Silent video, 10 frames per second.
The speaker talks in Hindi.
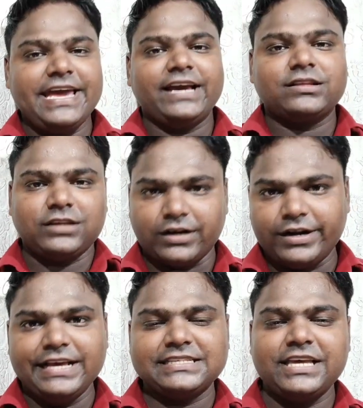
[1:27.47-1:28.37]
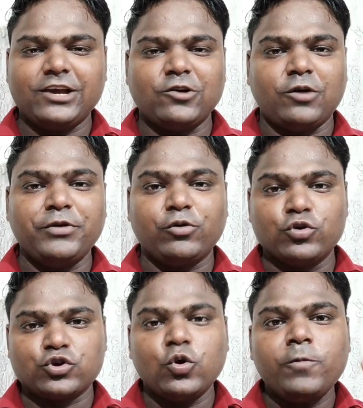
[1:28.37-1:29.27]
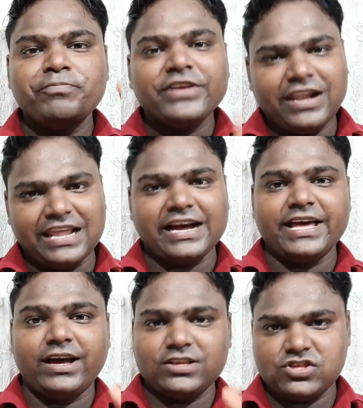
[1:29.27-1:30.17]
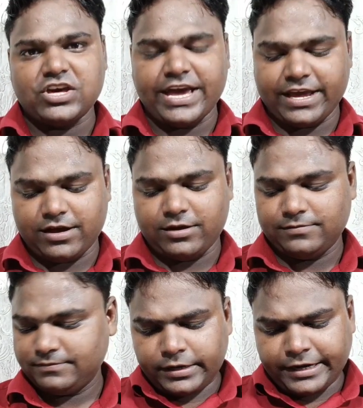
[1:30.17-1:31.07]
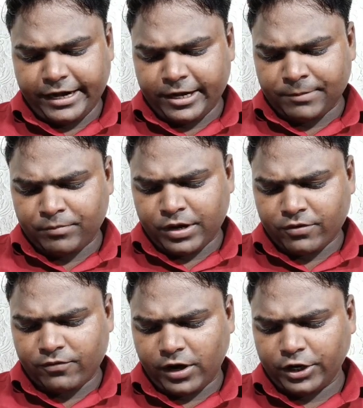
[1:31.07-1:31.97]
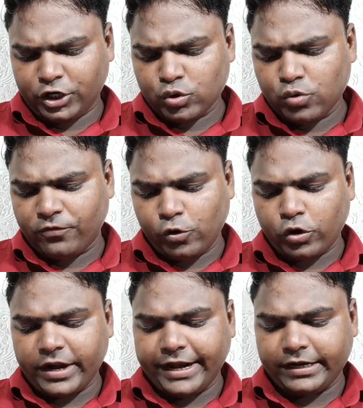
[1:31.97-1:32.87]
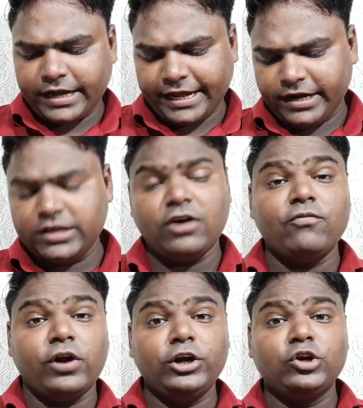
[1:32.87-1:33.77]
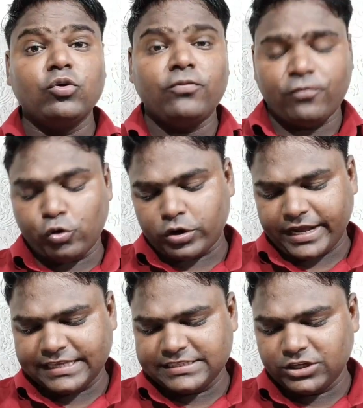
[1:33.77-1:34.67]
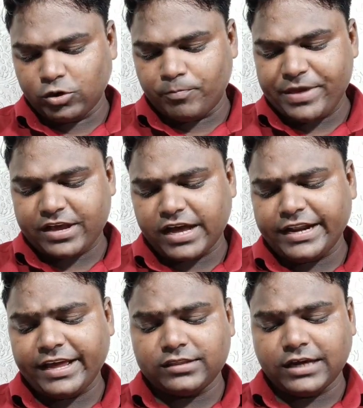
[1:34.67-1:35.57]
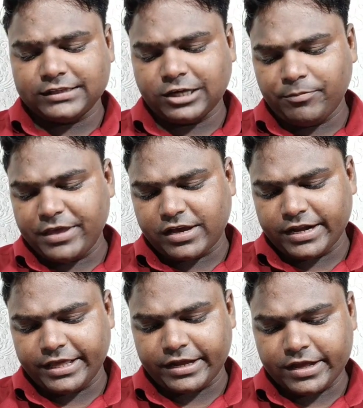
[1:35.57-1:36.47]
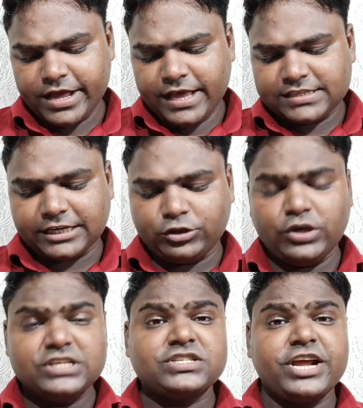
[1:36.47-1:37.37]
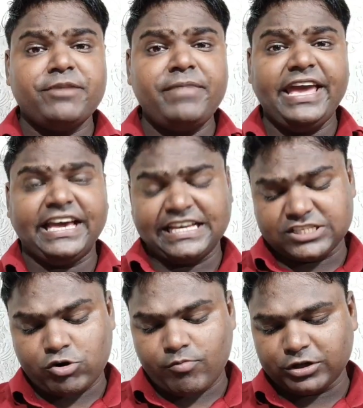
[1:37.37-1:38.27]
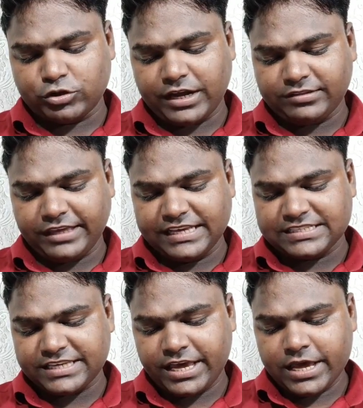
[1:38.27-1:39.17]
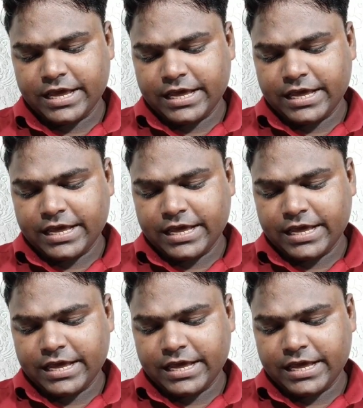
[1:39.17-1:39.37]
एक थर्ड एसी इकोनॉमी कोच को लगाया जाएगा ट्रेन नंबर वन टू फोर एट नाइन या वन टू फोर नाइन ज़ीरो बीकानेर दादर बीकानेर साथियों इस ट्रेन में 21 नवंबर 2023 से